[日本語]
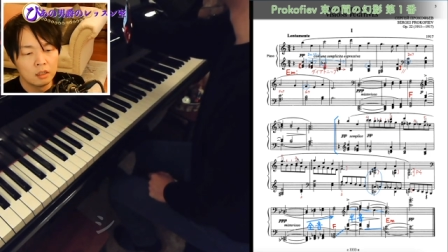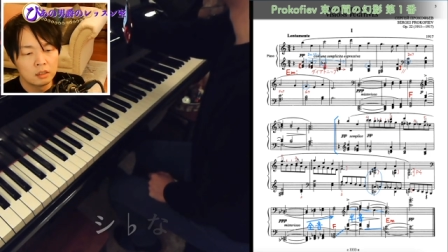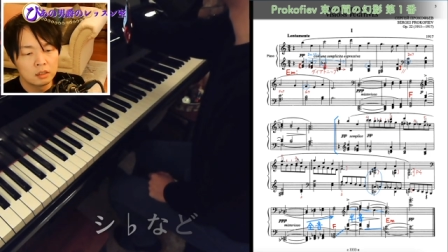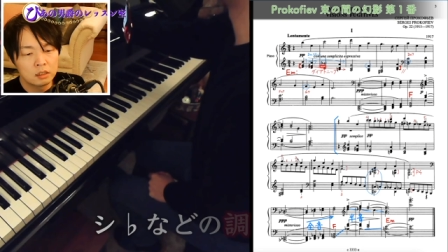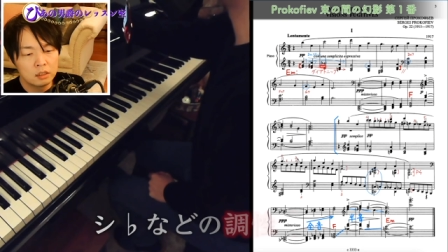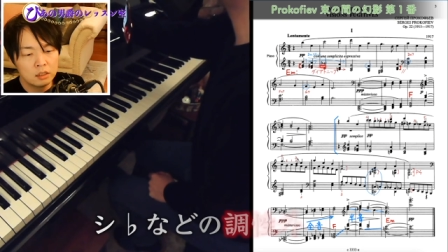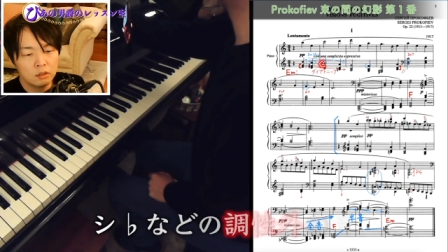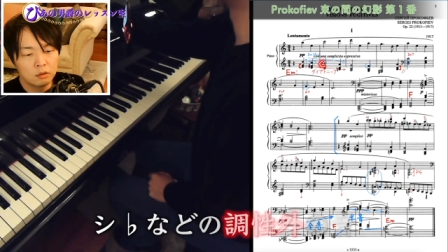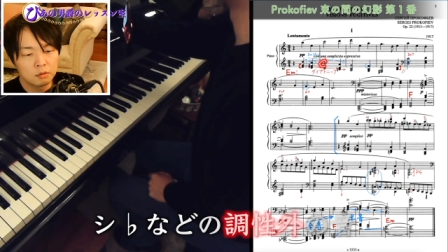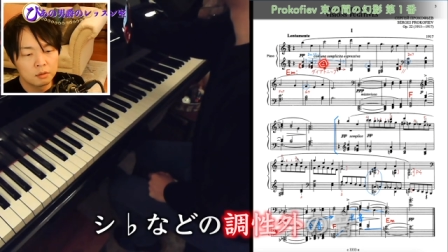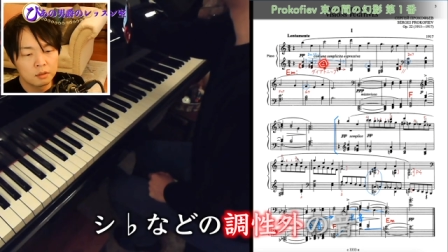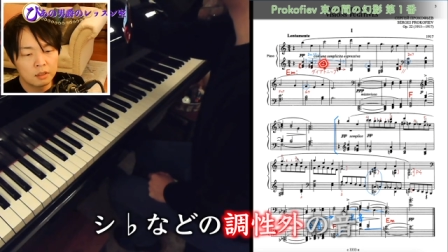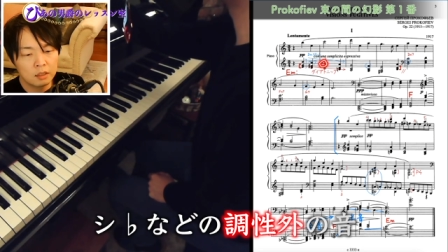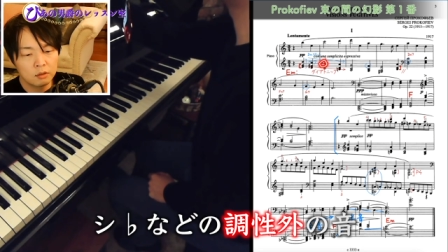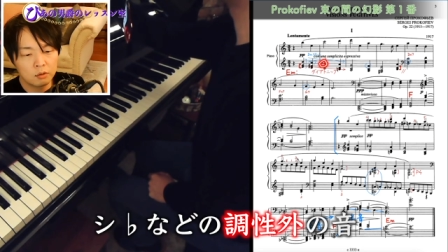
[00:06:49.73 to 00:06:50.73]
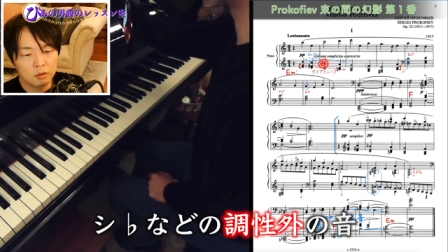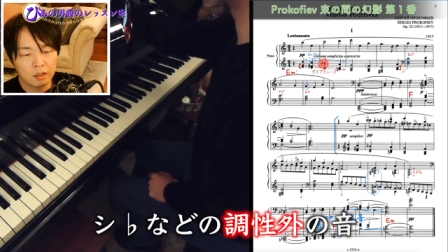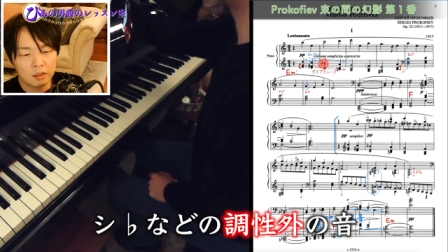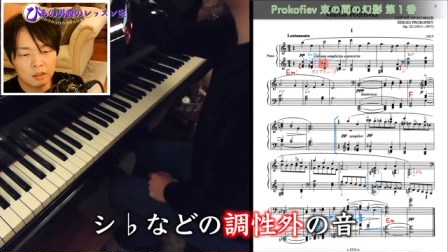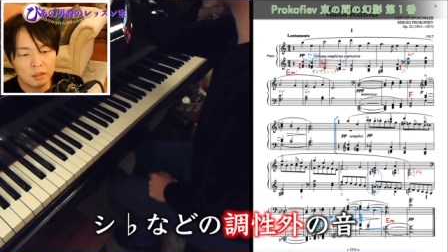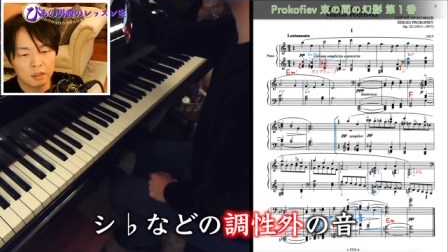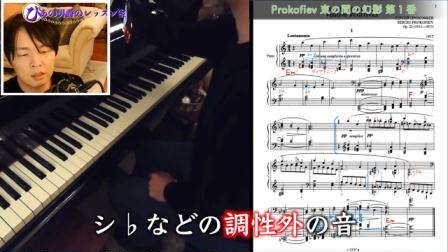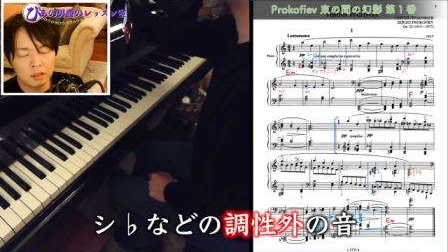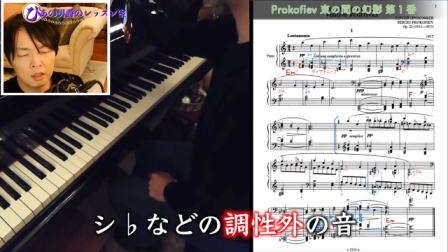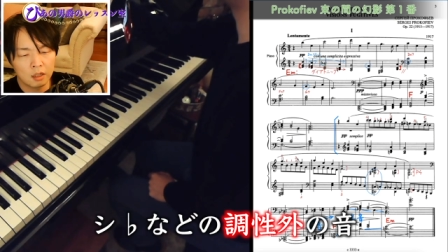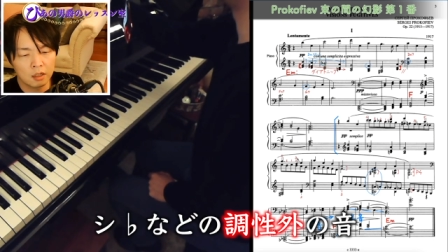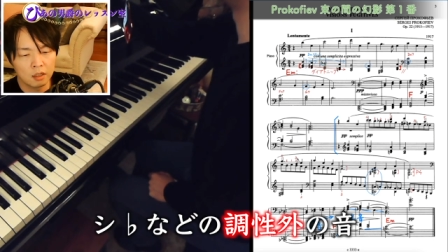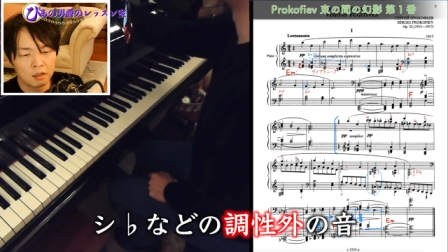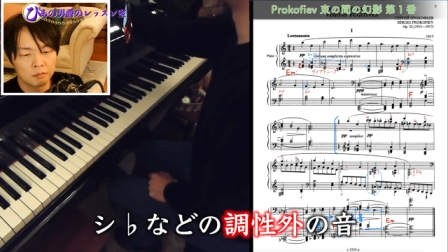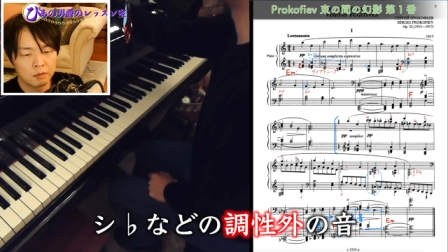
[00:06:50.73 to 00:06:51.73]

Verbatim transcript: C のフラットが出てきたり、